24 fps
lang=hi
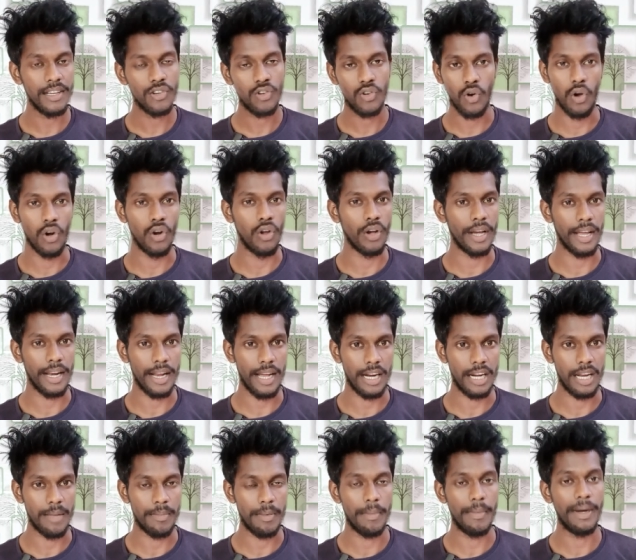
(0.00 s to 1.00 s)
कॉल वगैरह
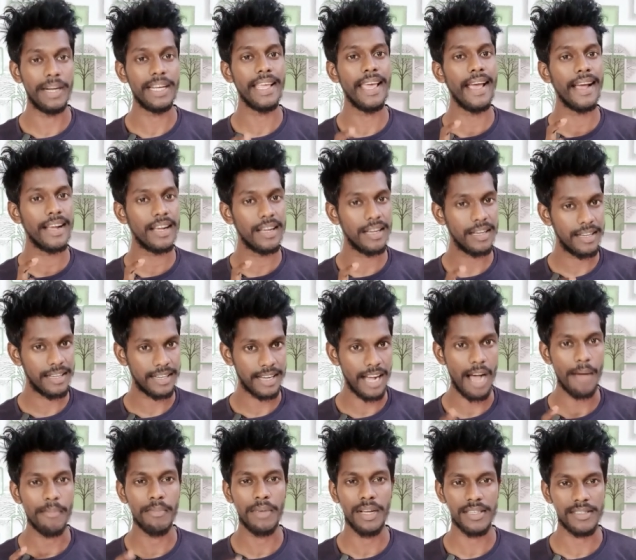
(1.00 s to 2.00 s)
आने पे बट ये
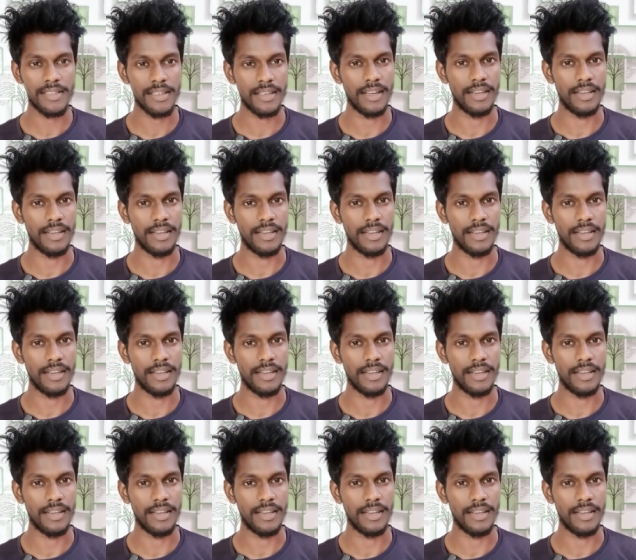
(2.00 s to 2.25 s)
काम कैसे